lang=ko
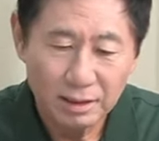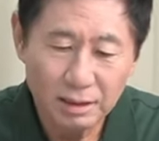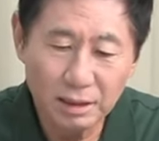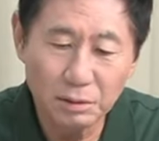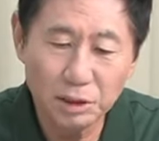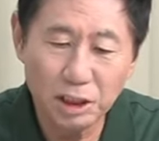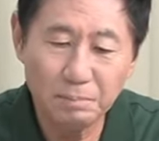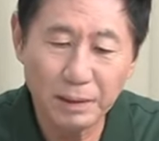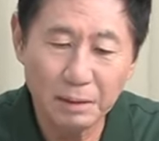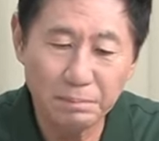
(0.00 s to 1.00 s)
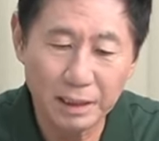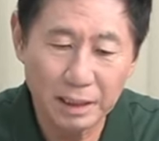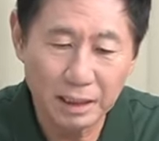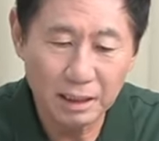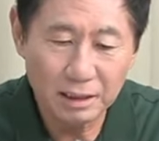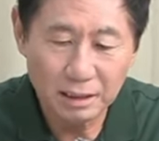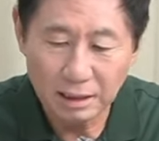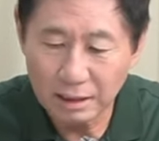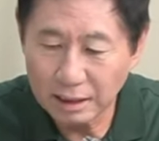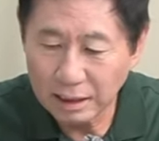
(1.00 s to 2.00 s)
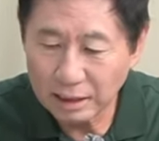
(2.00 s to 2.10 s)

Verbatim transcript: 응급실 뺑뺑이 네, 네,